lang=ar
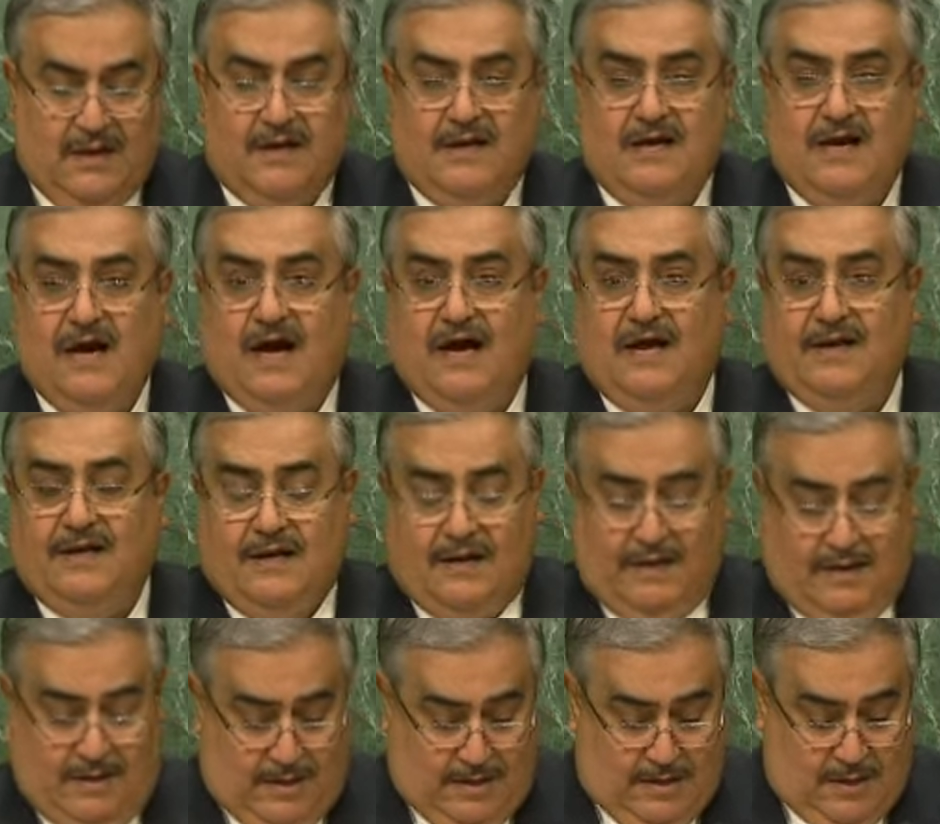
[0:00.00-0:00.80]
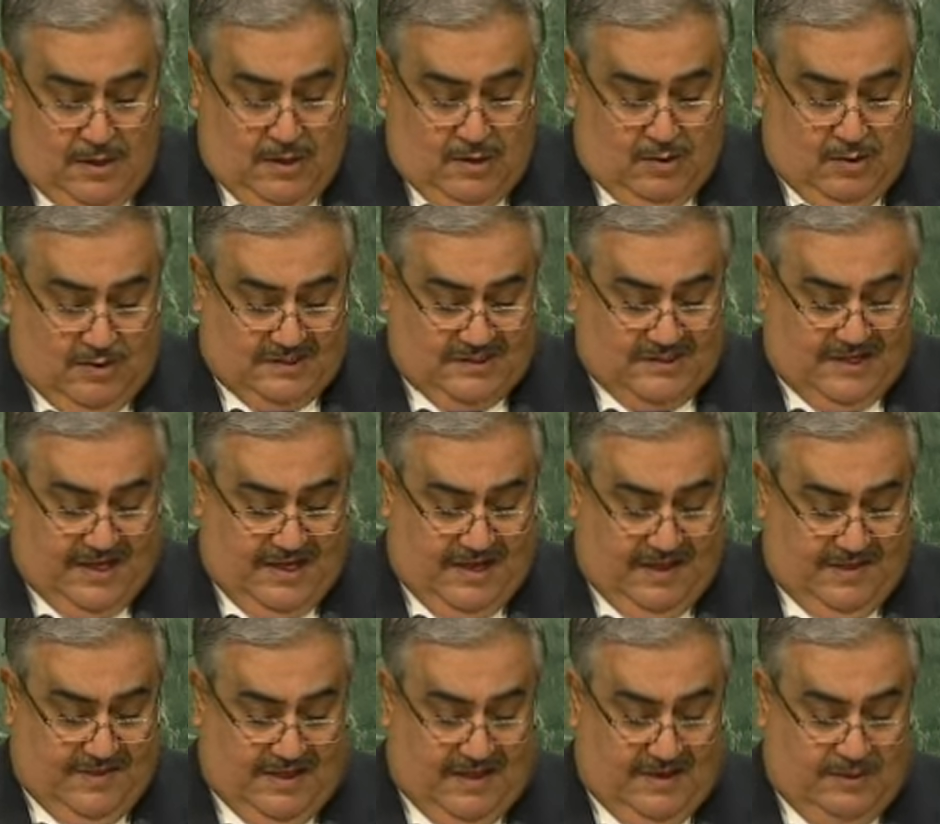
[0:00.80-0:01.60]
كان
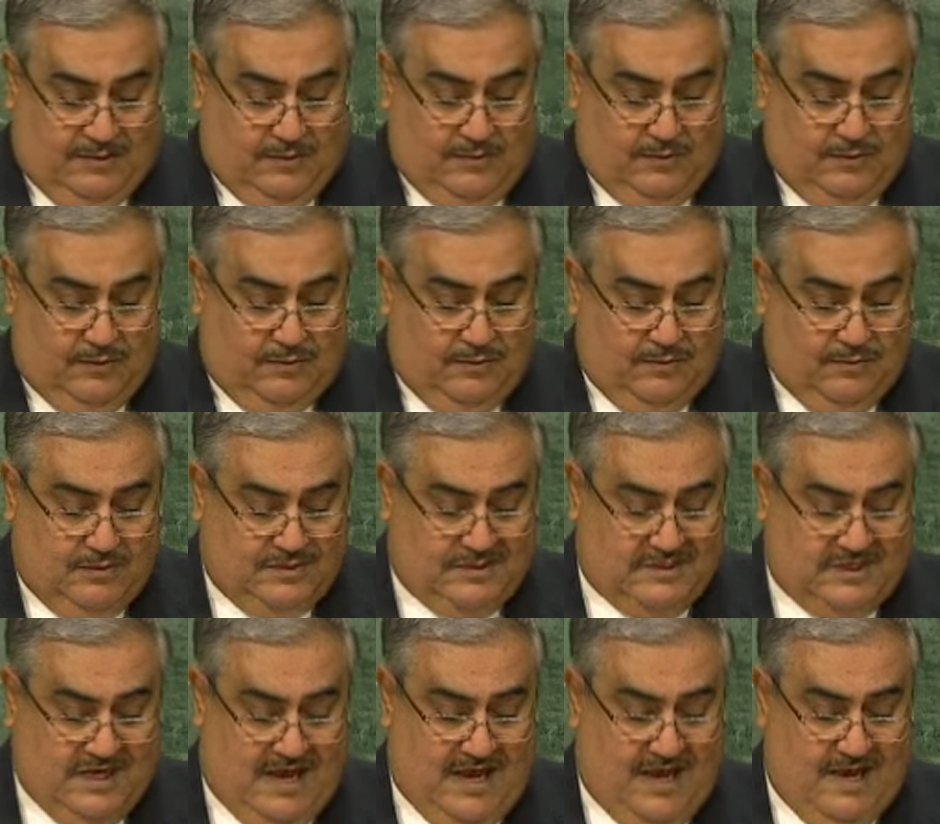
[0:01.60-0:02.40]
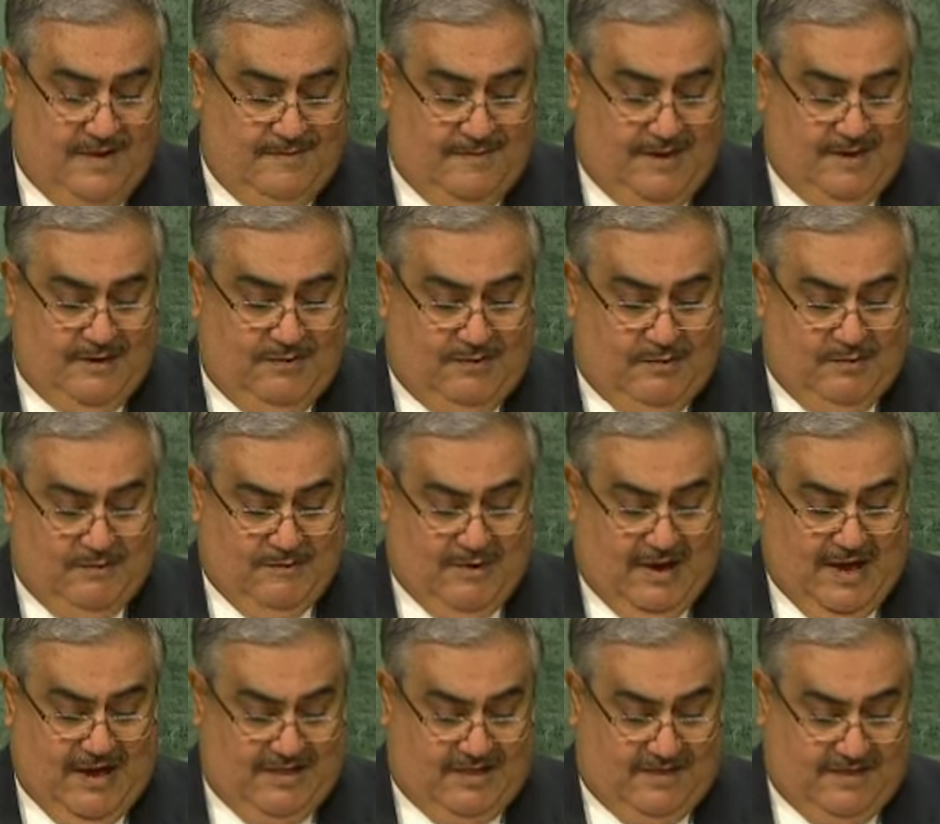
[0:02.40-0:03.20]
وسيظل مساهما
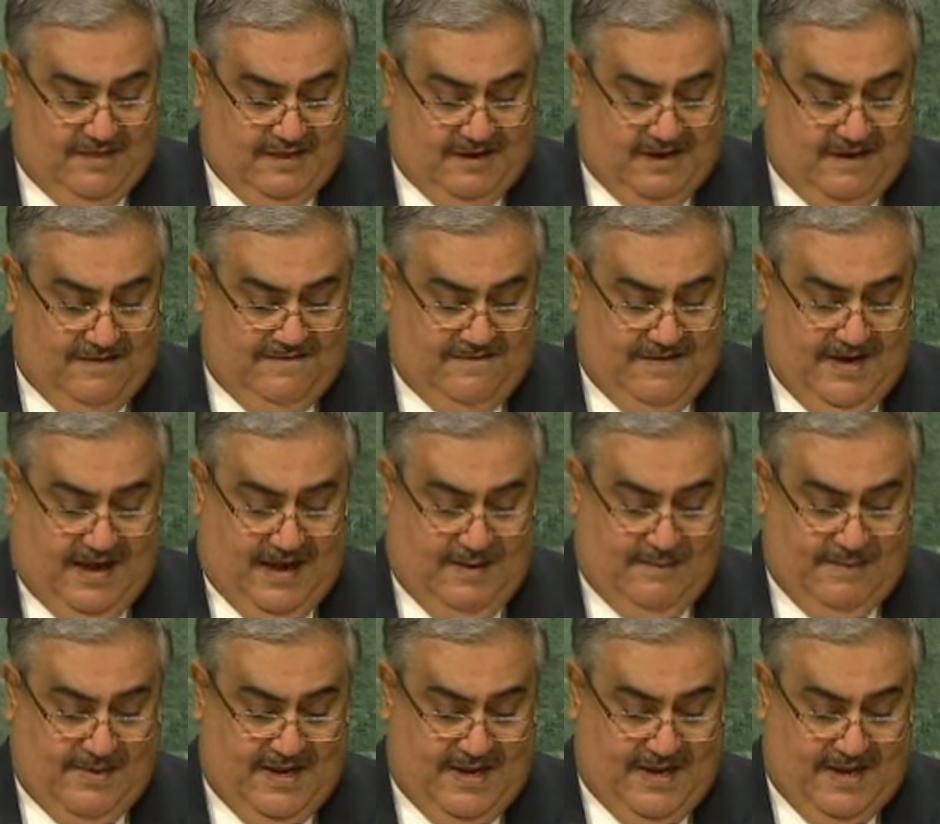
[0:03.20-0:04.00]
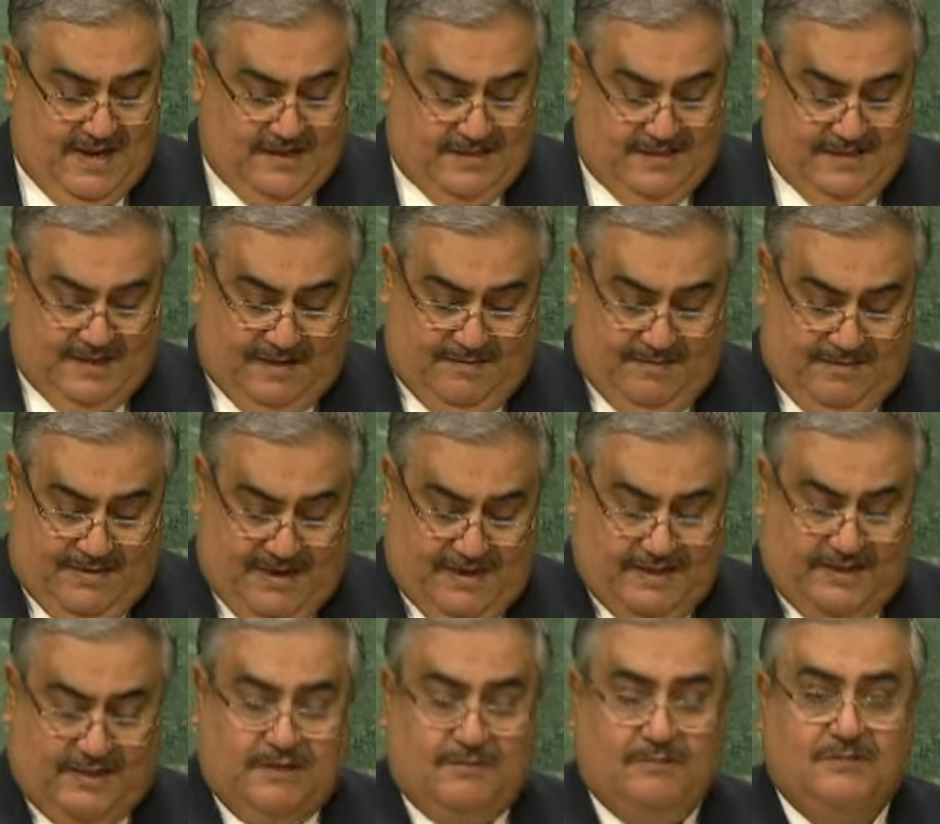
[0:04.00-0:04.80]
ومؤثرا في عملية
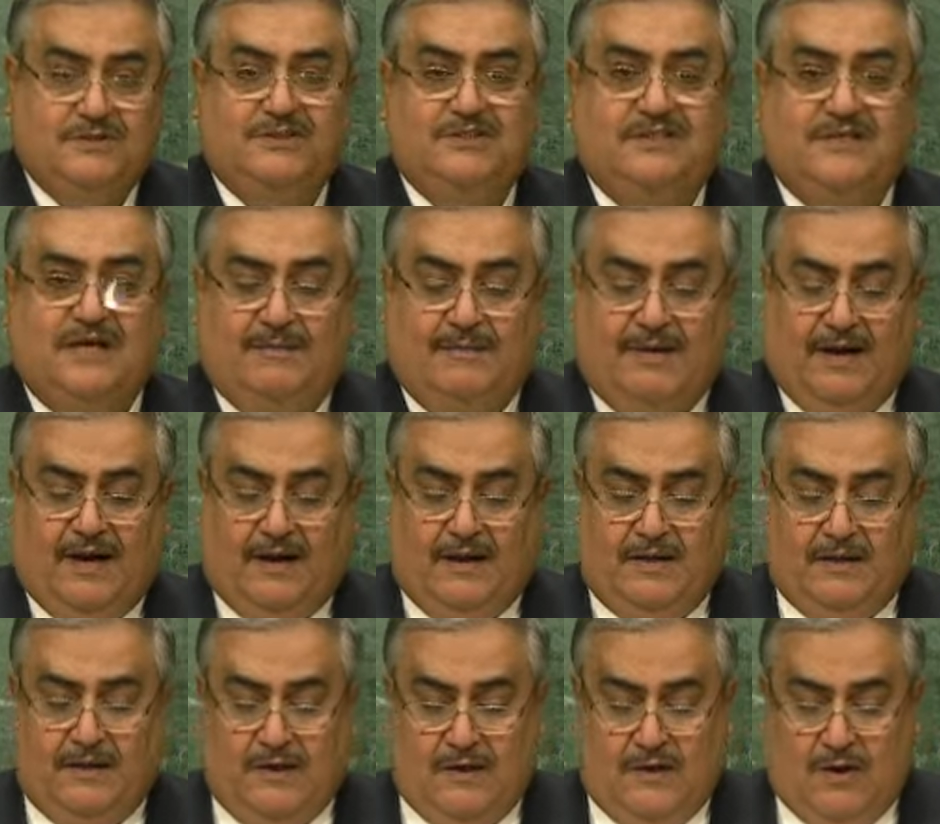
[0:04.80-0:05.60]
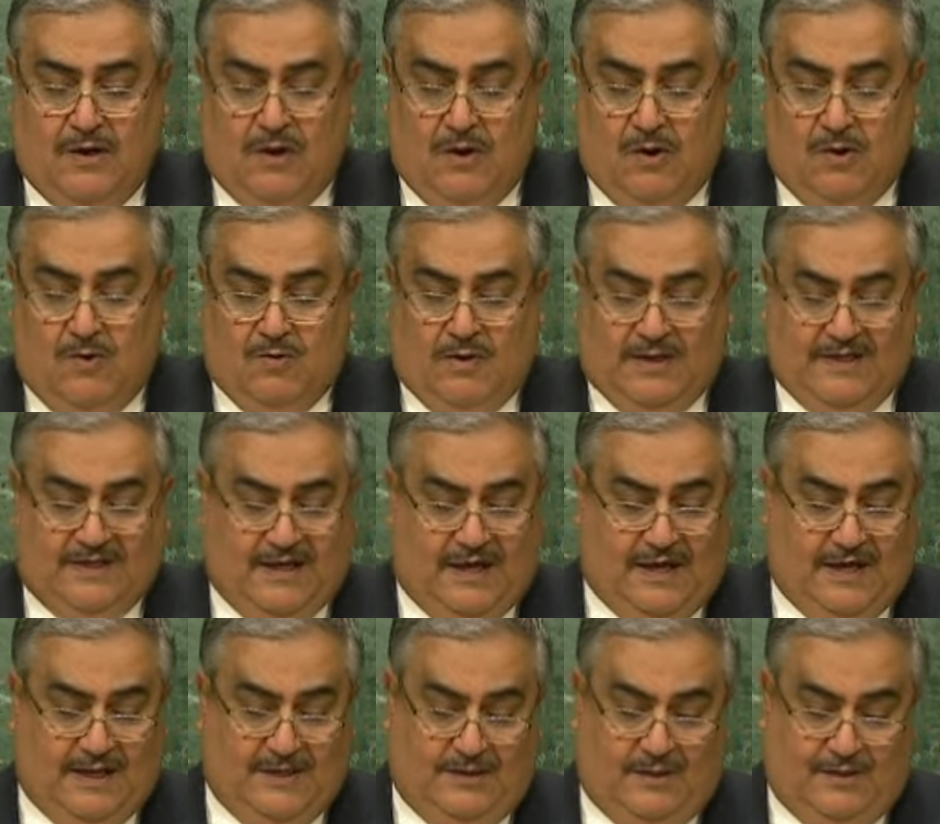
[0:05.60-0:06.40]
تنمية المجتمع
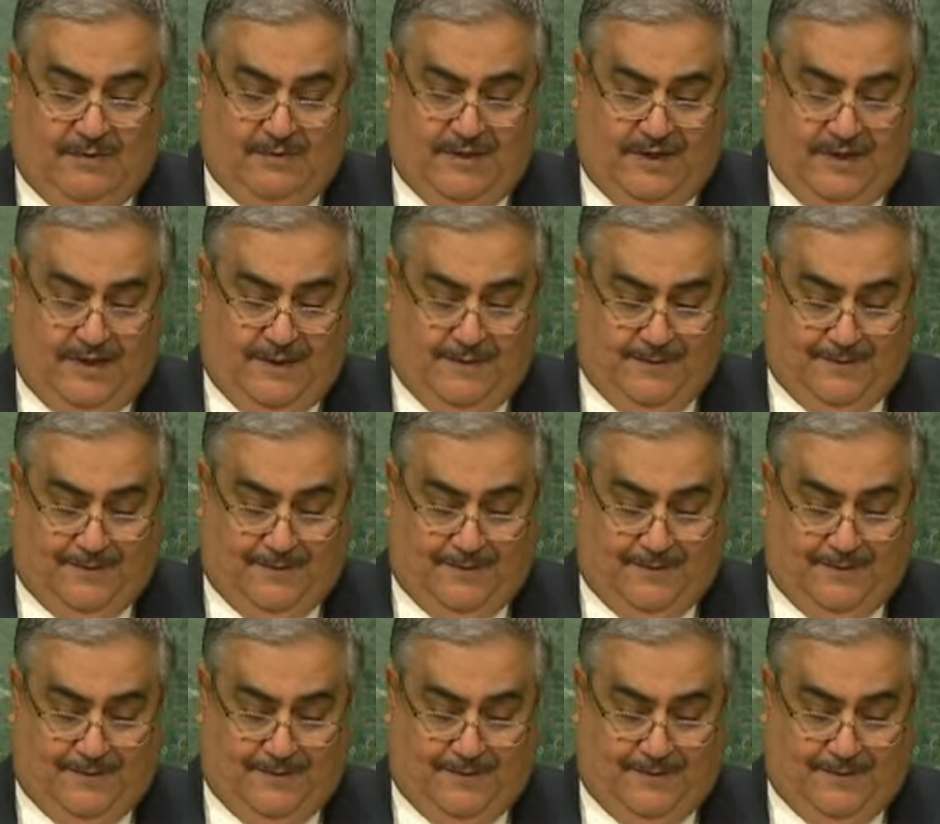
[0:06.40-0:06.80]
وتقدمه